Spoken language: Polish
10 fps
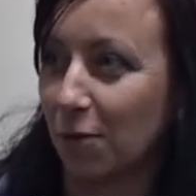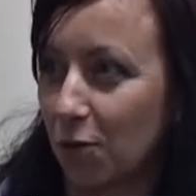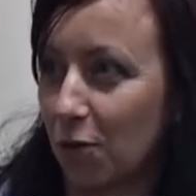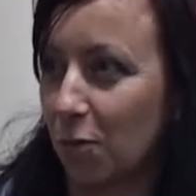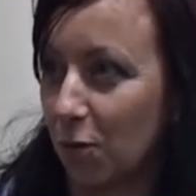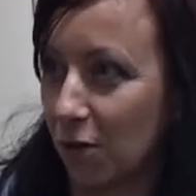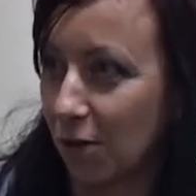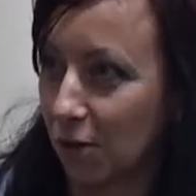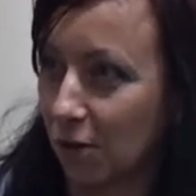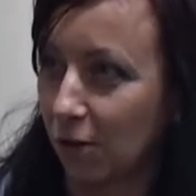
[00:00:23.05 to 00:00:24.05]
chociaż
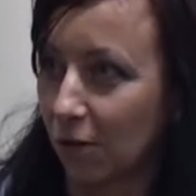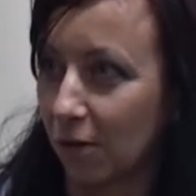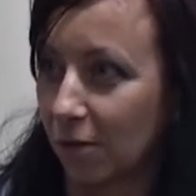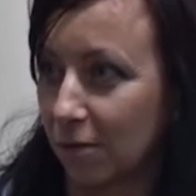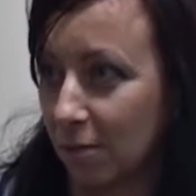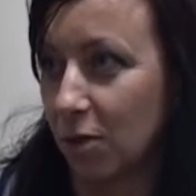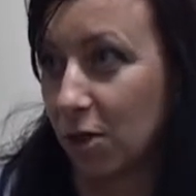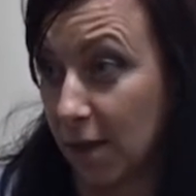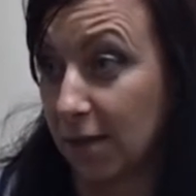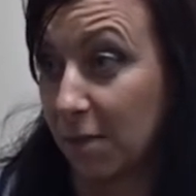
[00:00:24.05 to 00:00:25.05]
myślę, że to
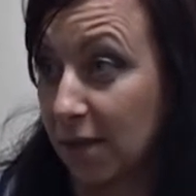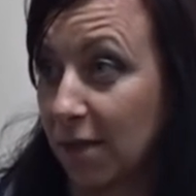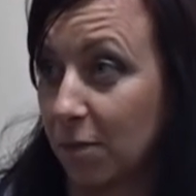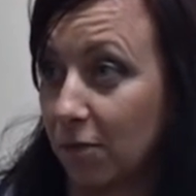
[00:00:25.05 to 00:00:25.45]
mieszkańcy miasta